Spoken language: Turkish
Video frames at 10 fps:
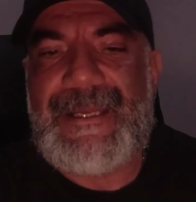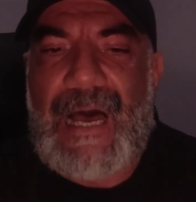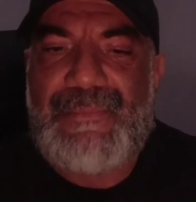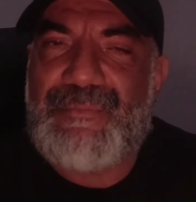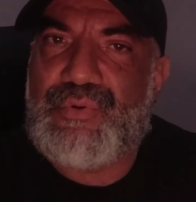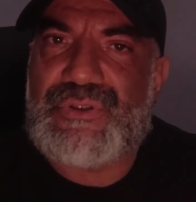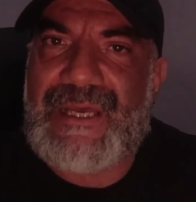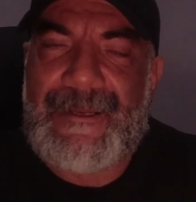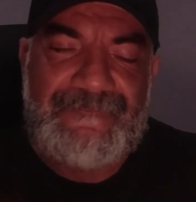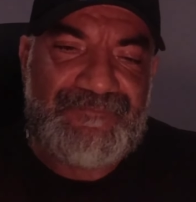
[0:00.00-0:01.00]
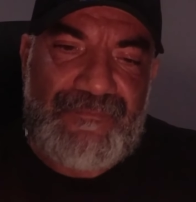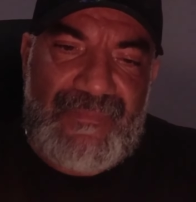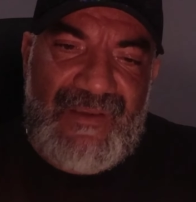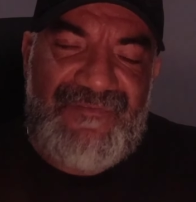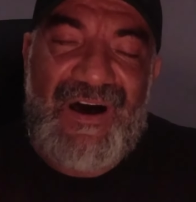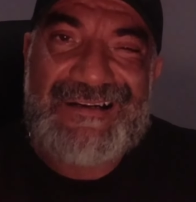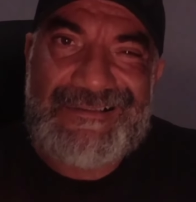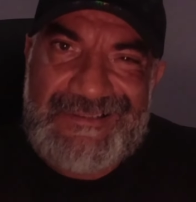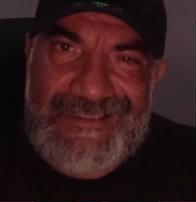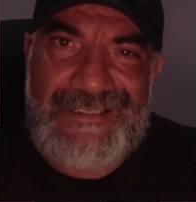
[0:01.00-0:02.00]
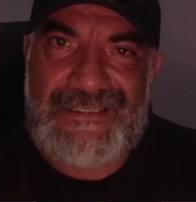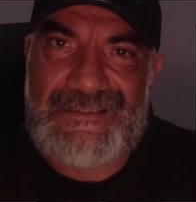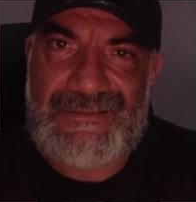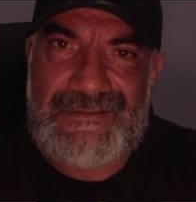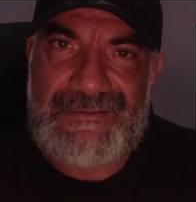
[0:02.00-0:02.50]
Ama burada farkındalık